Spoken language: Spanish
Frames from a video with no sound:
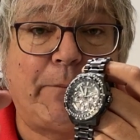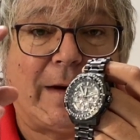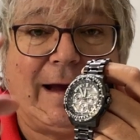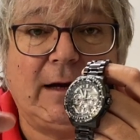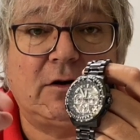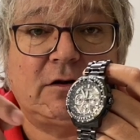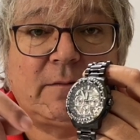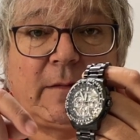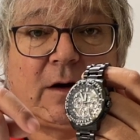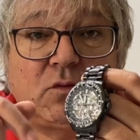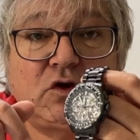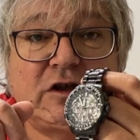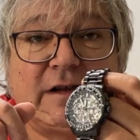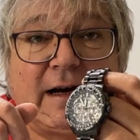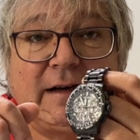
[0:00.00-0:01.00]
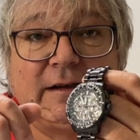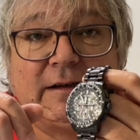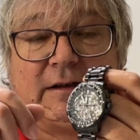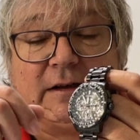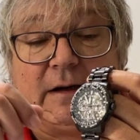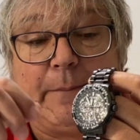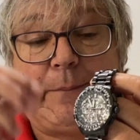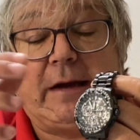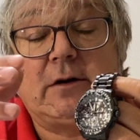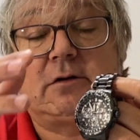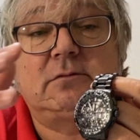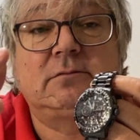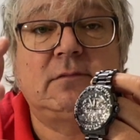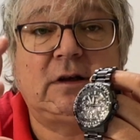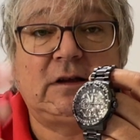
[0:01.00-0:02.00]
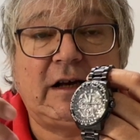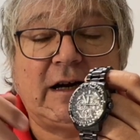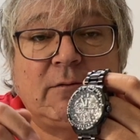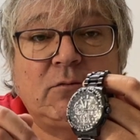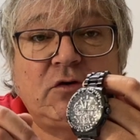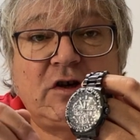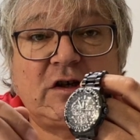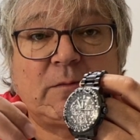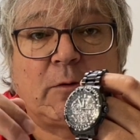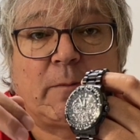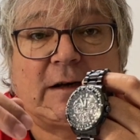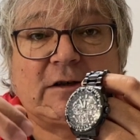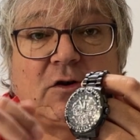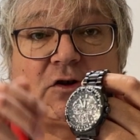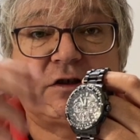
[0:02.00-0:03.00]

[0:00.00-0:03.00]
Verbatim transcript: Pilot me gusta, pero me tiran muchísimo más los